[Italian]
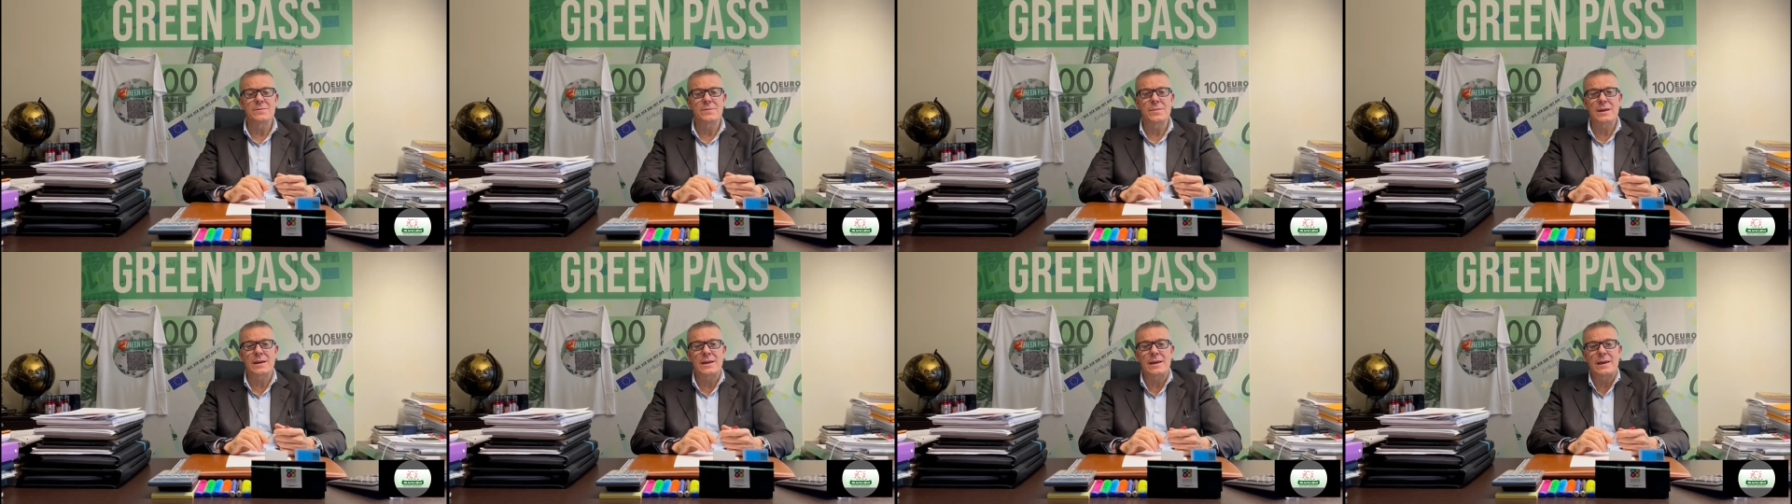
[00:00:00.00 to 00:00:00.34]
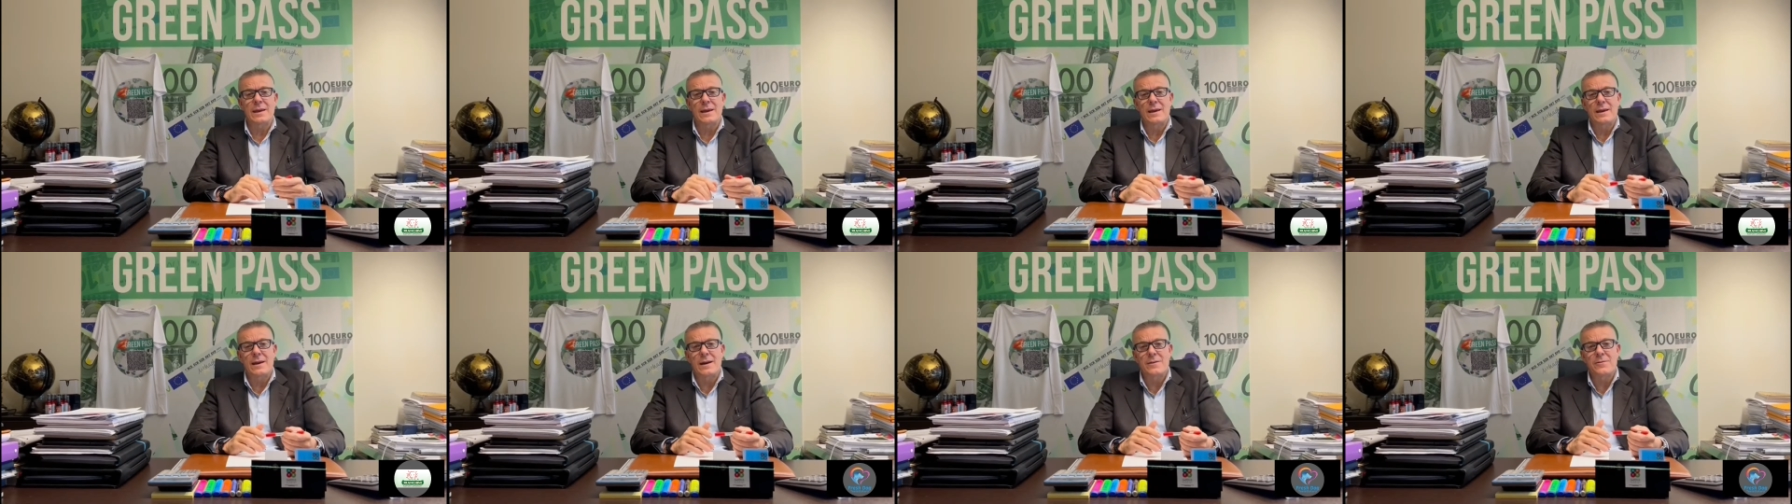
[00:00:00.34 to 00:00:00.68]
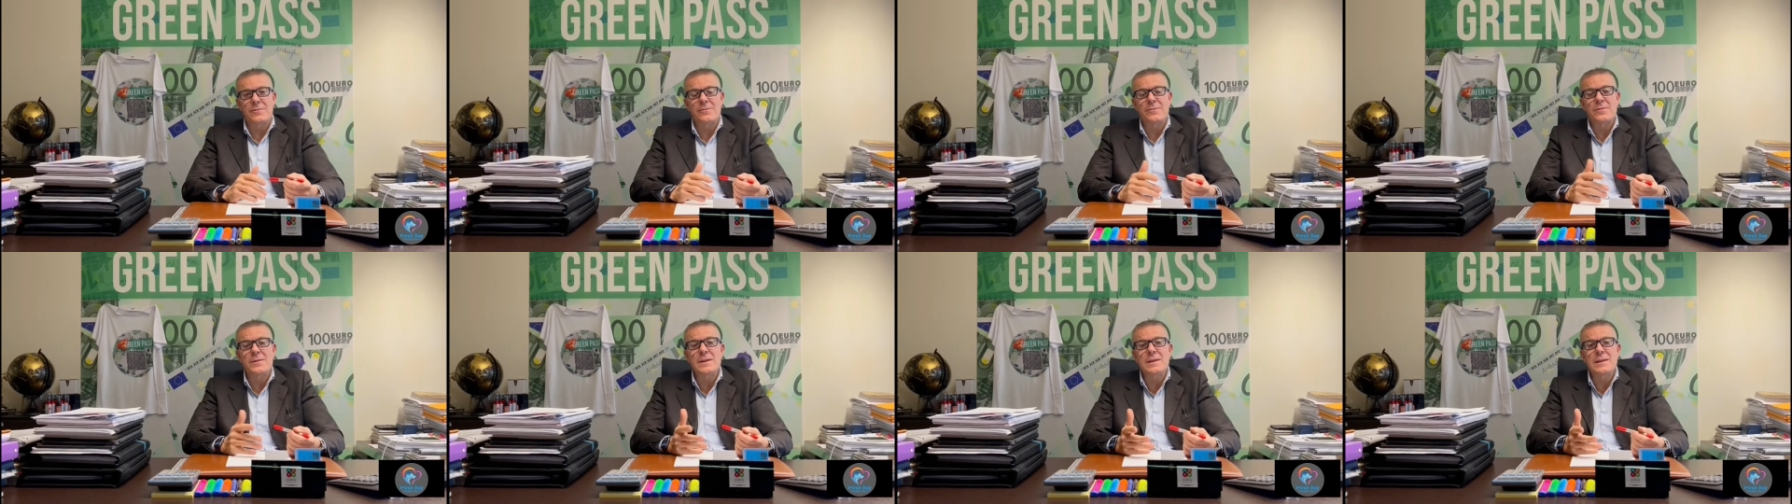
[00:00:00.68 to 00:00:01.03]
perché a
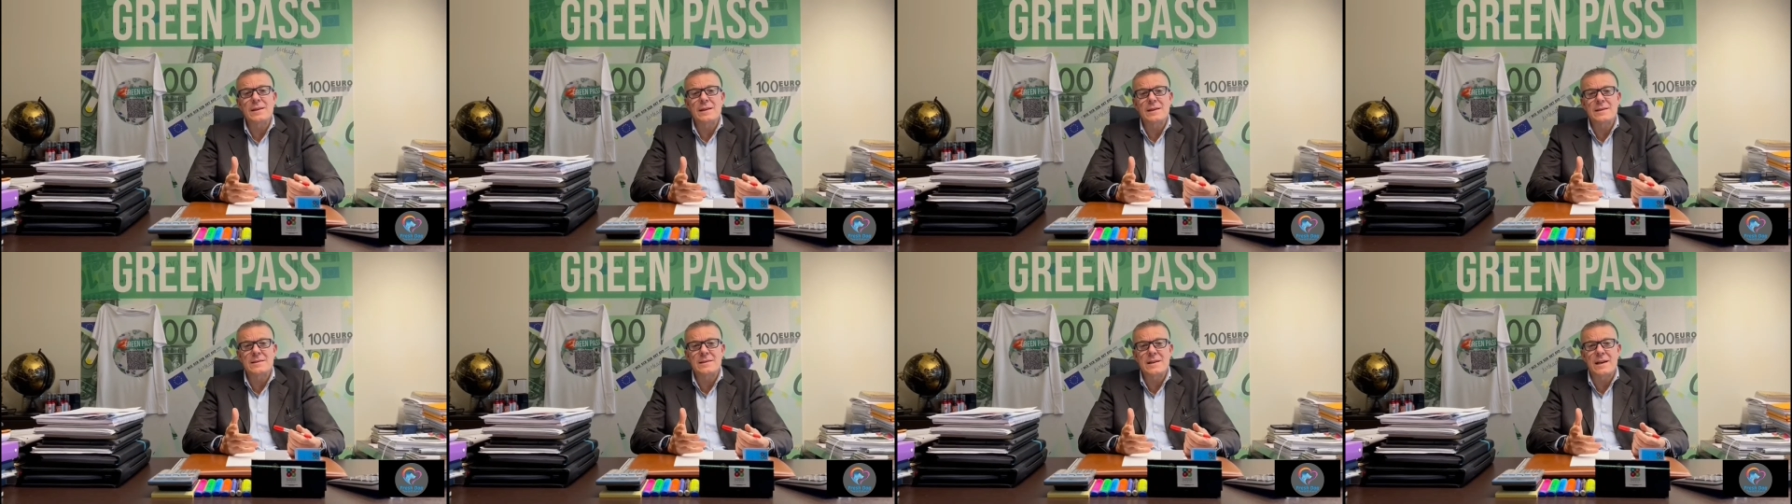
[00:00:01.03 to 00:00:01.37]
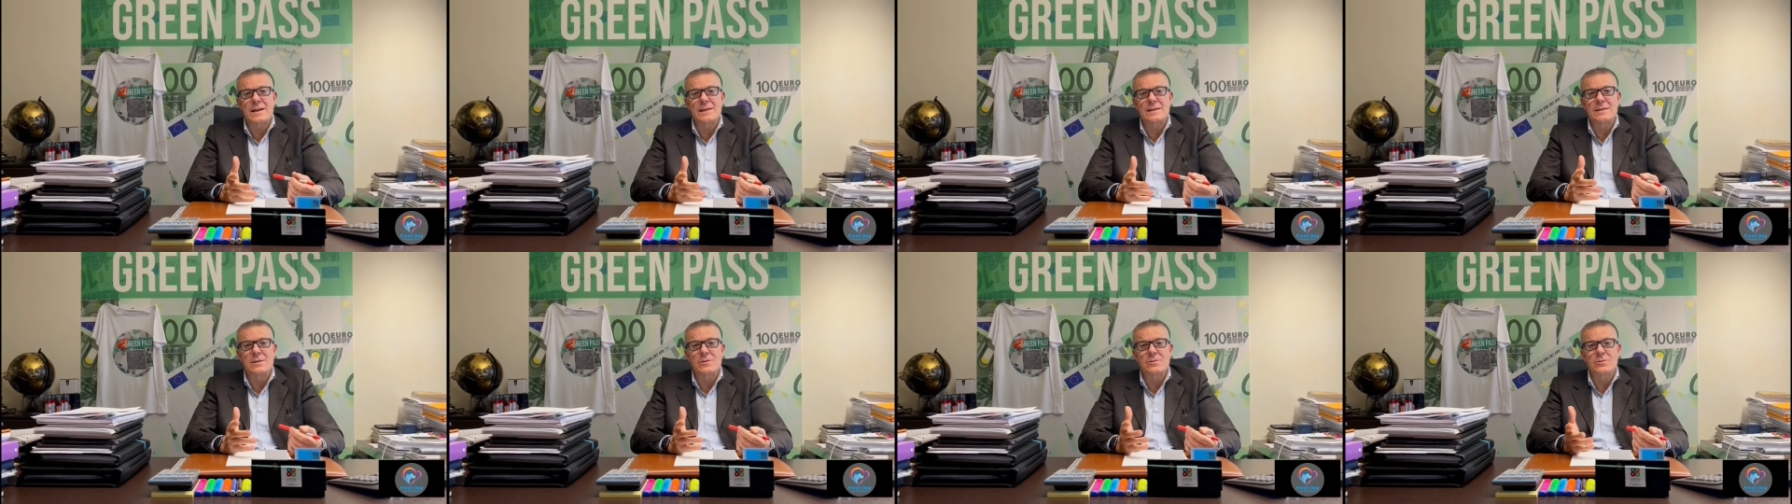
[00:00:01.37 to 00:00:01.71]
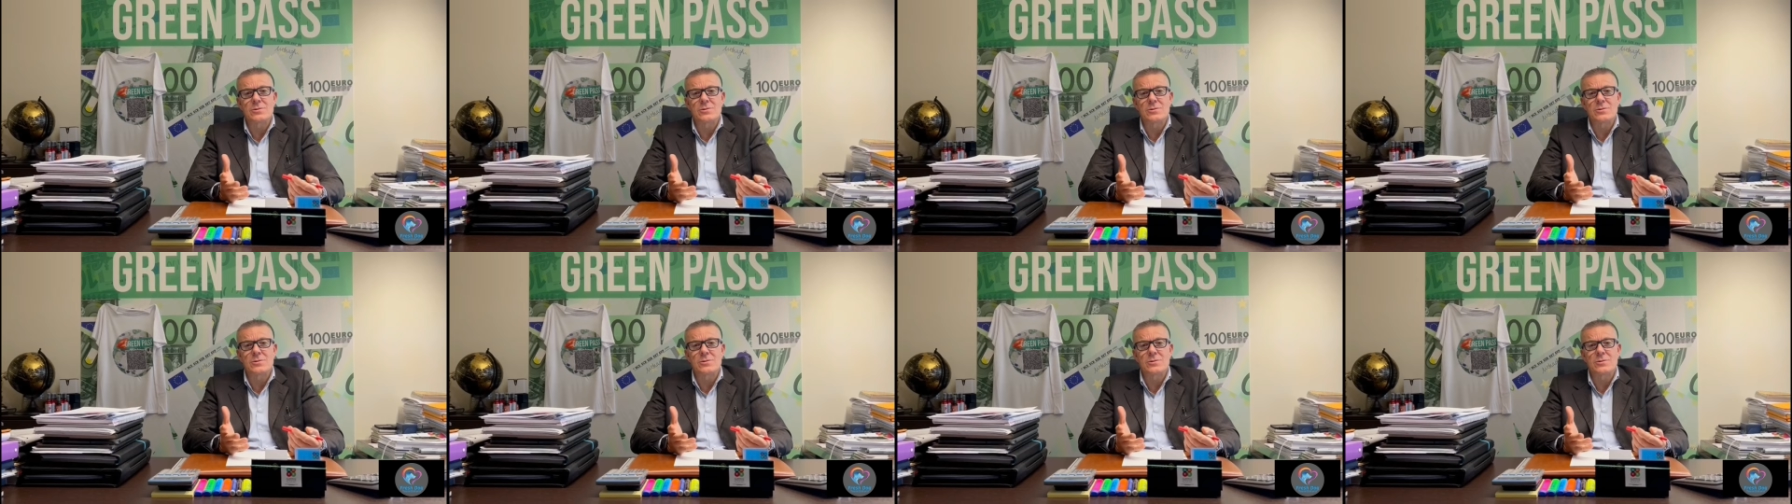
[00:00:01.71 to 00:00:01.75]
fine già di